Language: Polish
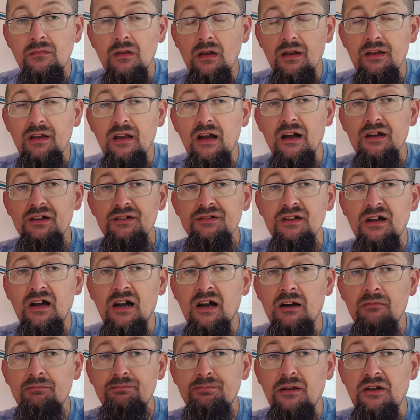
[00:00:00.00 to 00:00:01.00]
jak
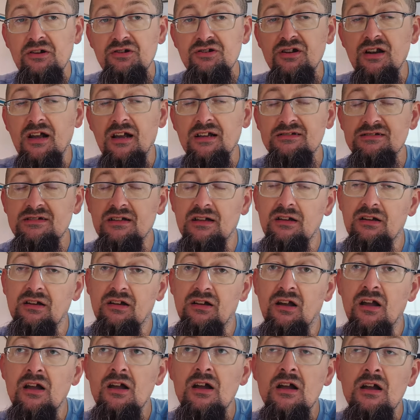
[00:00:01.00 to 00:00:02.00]
na pierwszy raz,
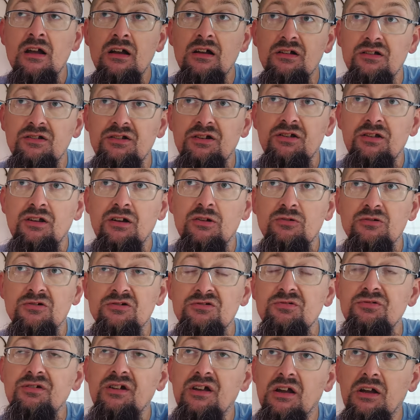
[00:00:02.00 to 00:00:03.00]
e, gdy
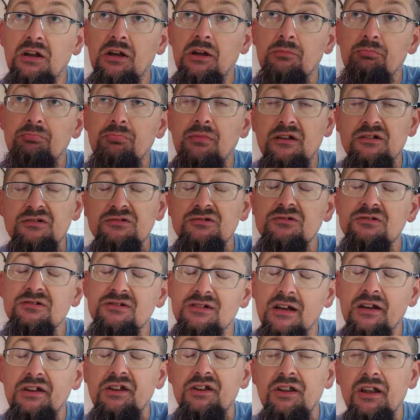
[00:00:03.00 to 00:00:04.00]
degustuję mięso z
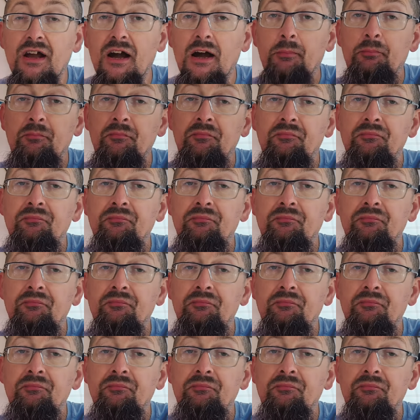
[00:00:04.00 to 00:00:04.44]
rekina,